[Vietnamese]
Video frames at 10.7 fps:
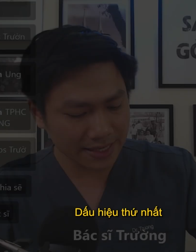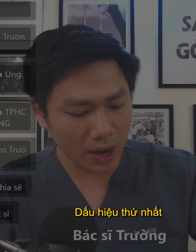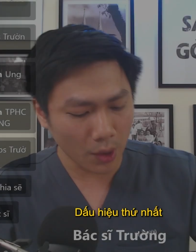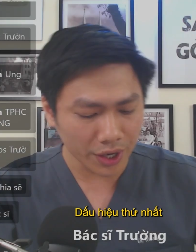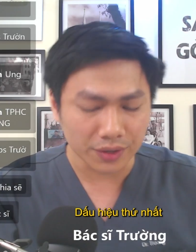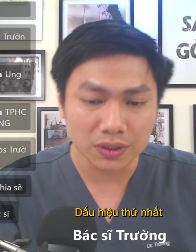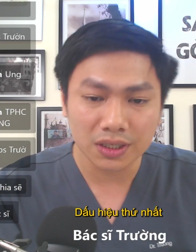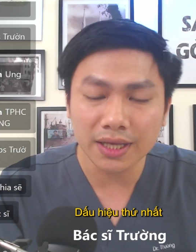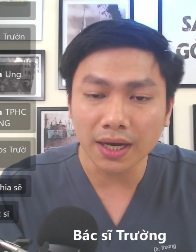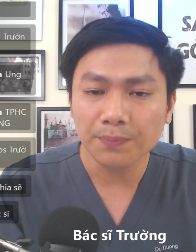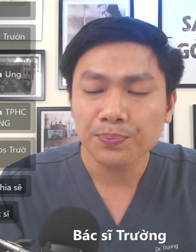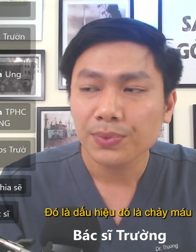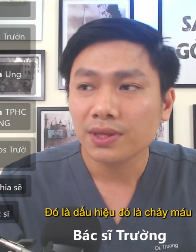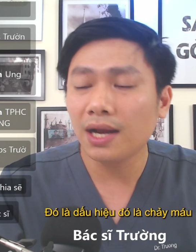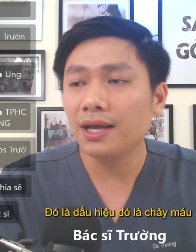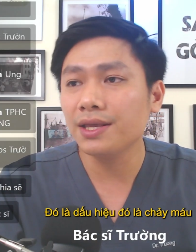dấu hiệu thứ nhất
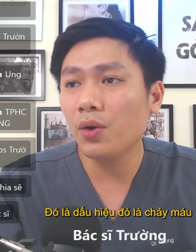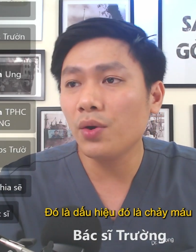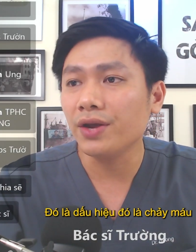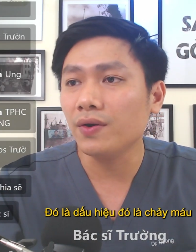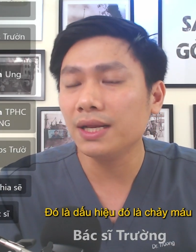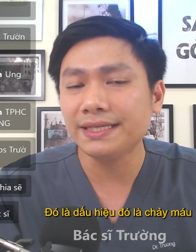đó là dấu hiệu đó là